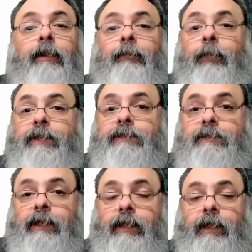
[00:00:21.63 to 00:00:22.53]

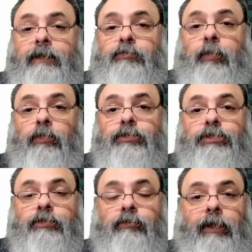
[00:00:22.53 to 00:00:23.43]
Pois é, as
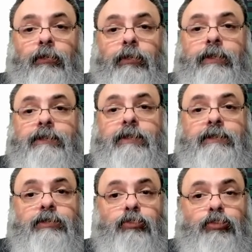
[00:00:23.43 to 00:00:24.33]
bolsas de valores
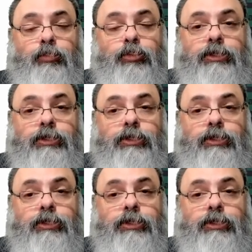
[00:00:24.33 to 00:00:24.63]
nesses últimos